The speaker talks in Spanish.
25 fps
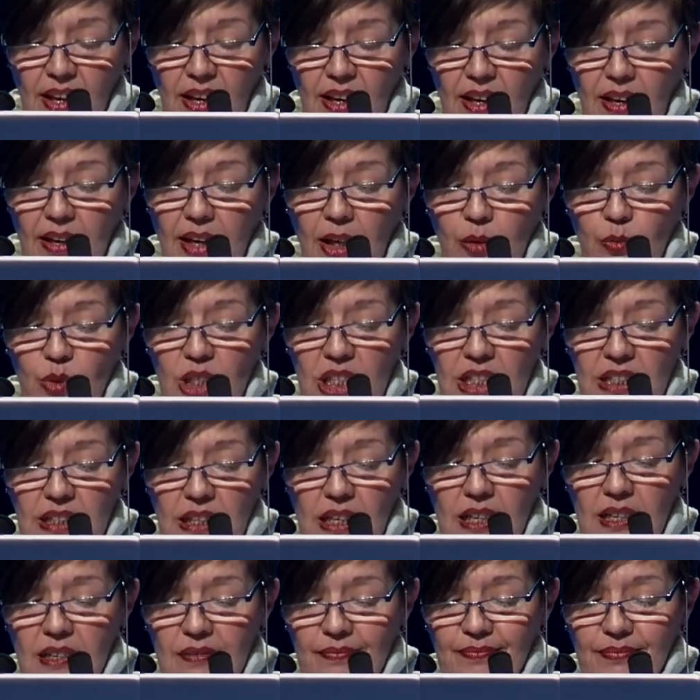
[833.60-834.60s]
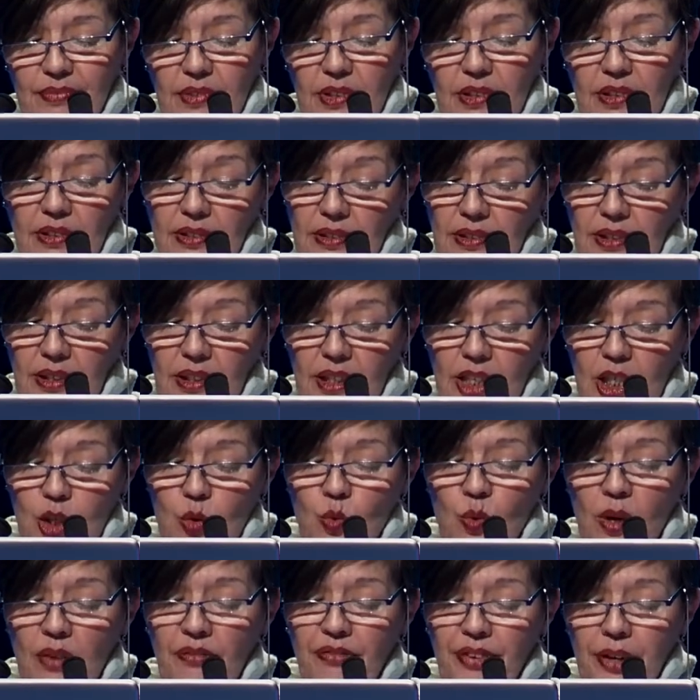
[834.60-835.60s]
La nuestra es
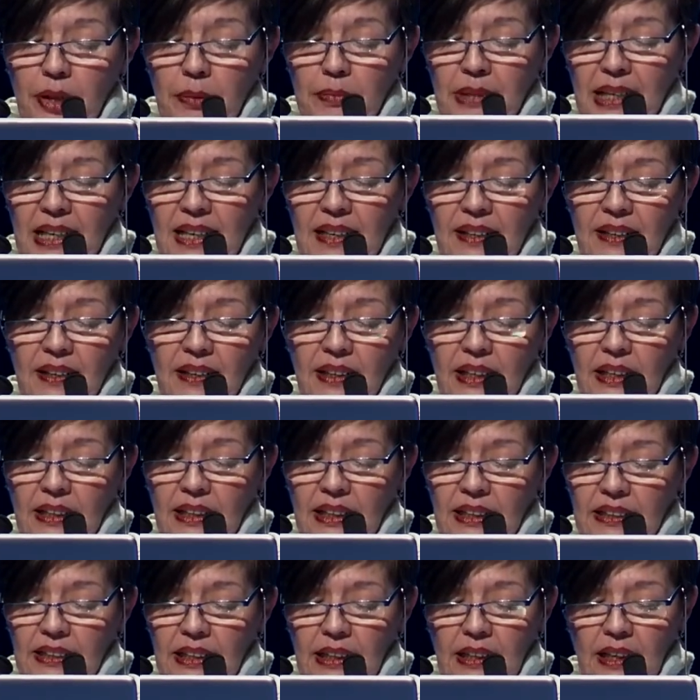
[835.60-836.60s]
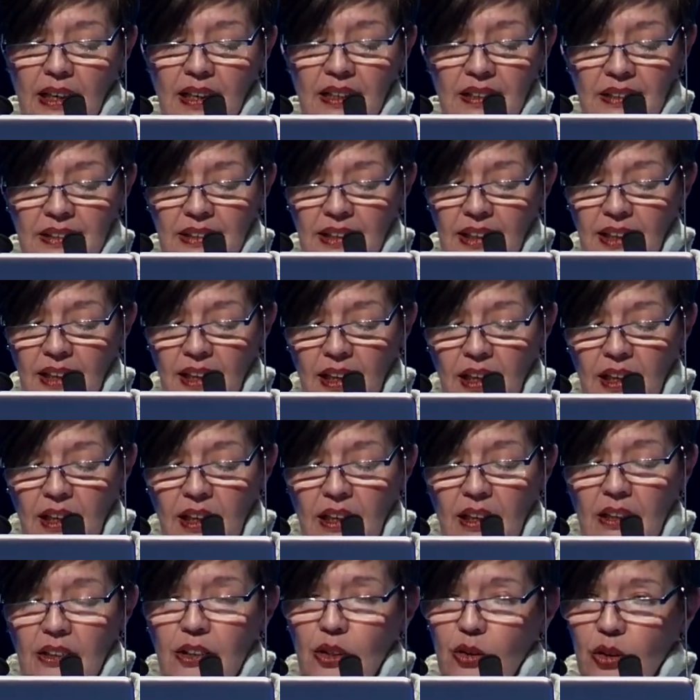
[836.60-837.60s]
una enfermedad genética
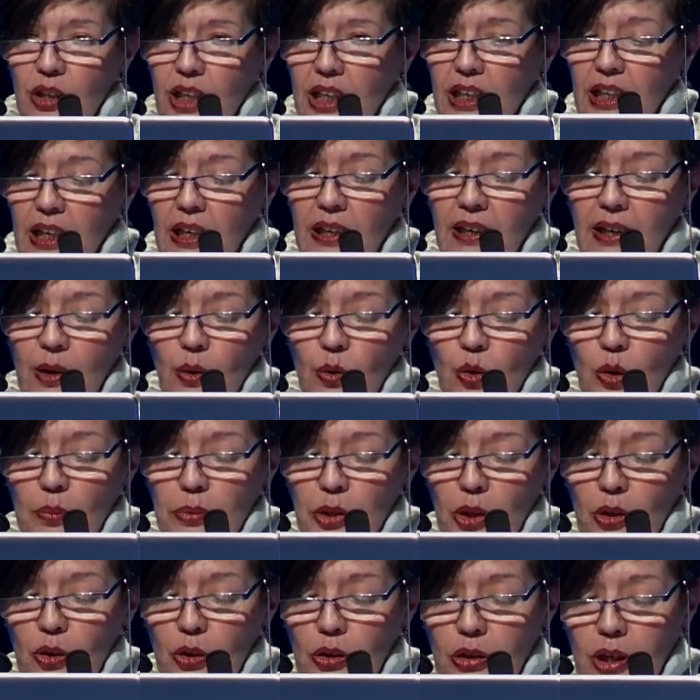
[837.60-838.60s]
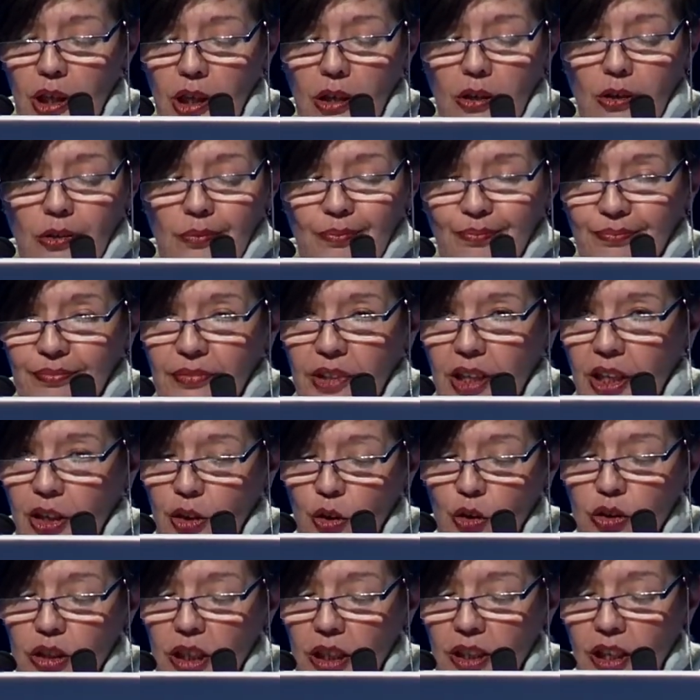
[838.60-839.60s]
de origen neurobiológico, que
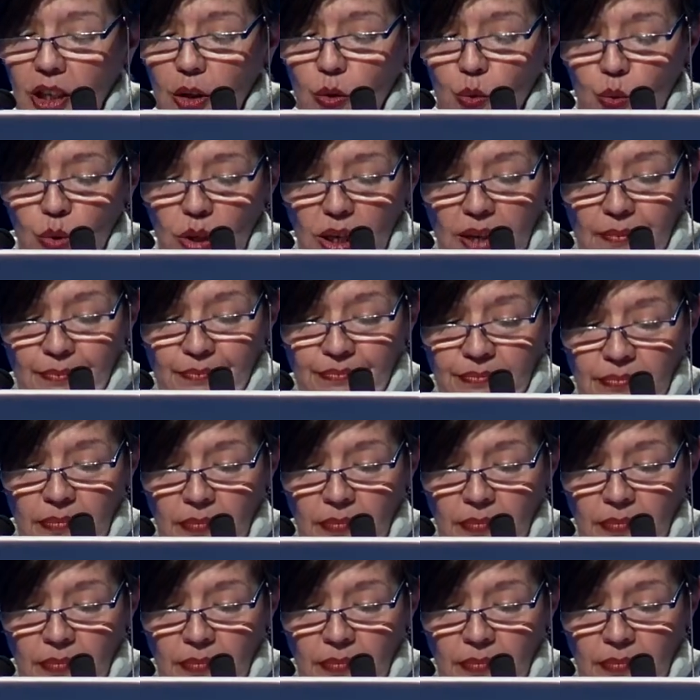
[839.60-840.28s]
no tiene cura,